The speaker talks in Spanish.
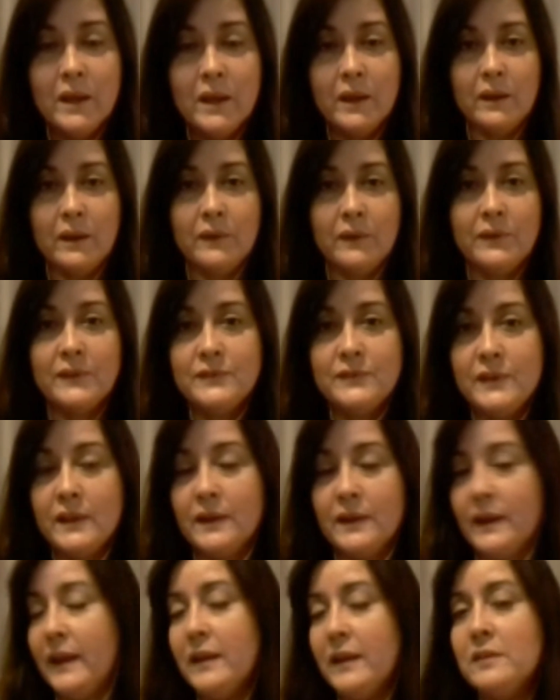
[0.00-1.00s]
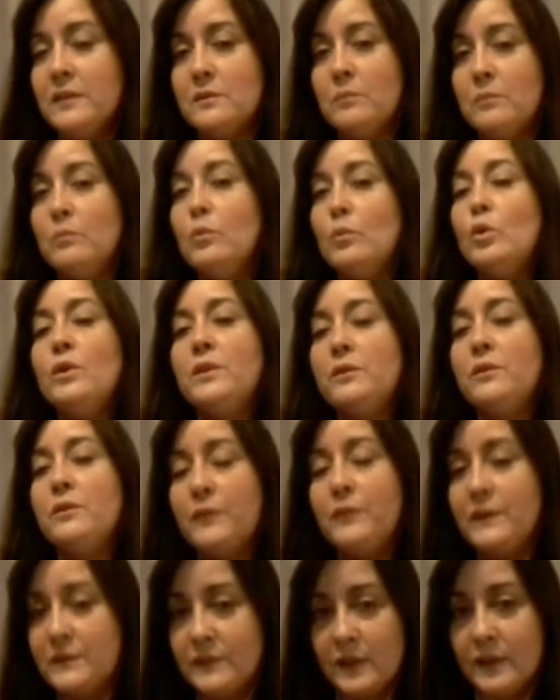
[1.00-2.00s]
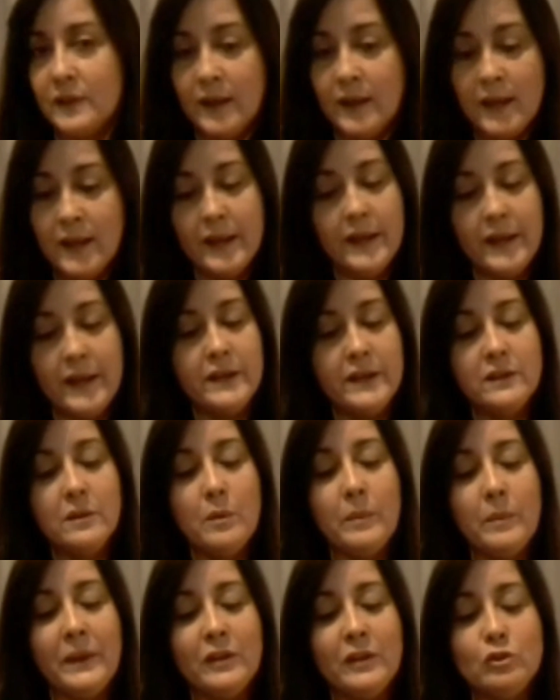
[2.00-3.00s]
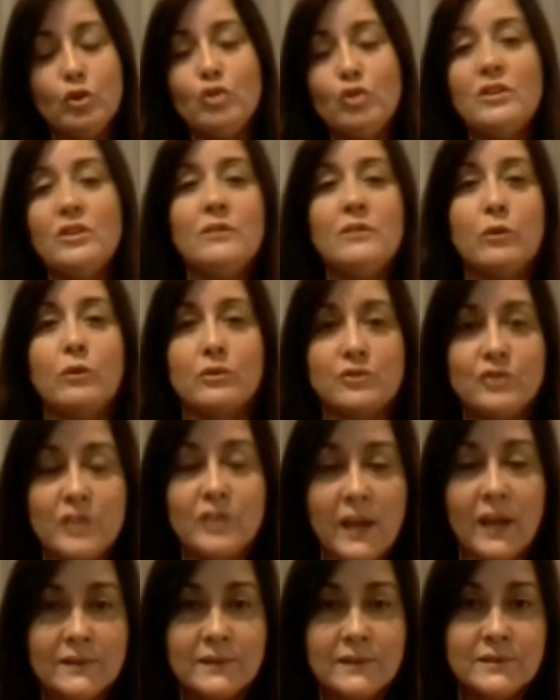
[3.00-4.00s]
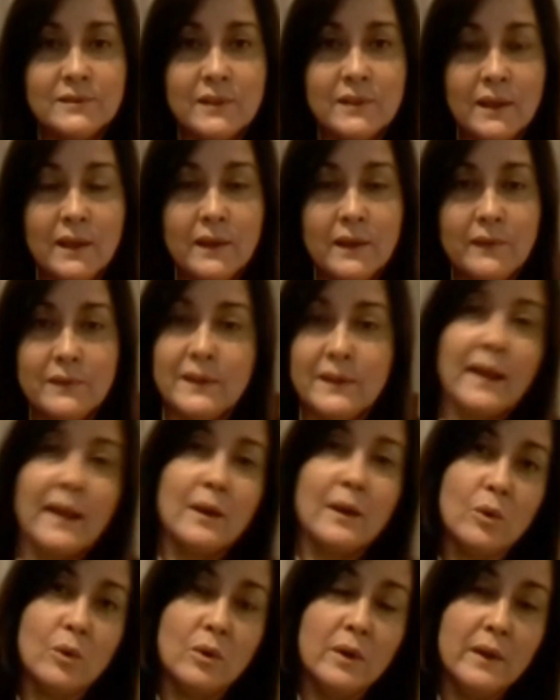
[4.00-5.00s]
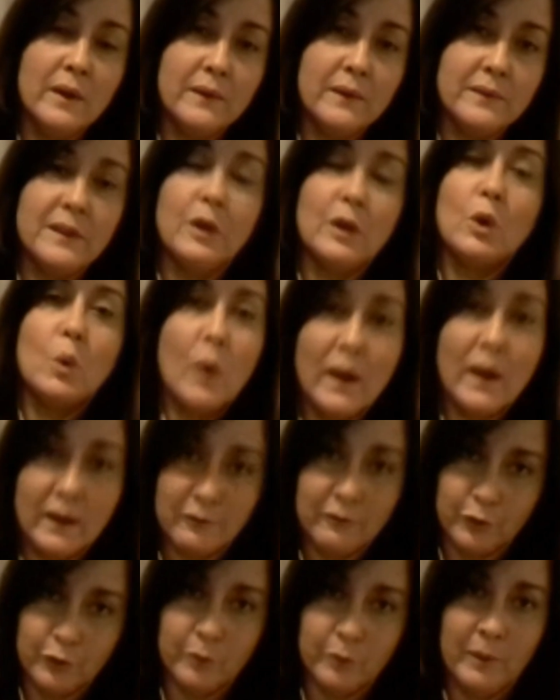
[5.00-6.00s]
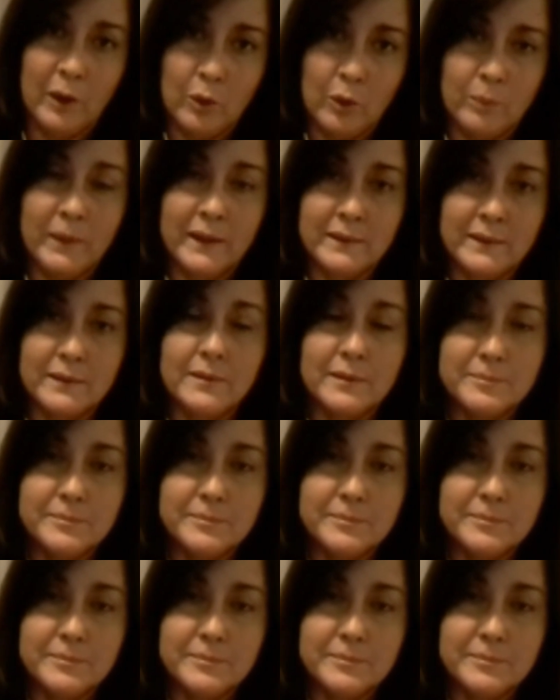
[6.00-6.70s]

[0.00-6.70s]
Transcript: Es decir, es muy difícil en este momento divorciarse de algo de lo cual han formado parte.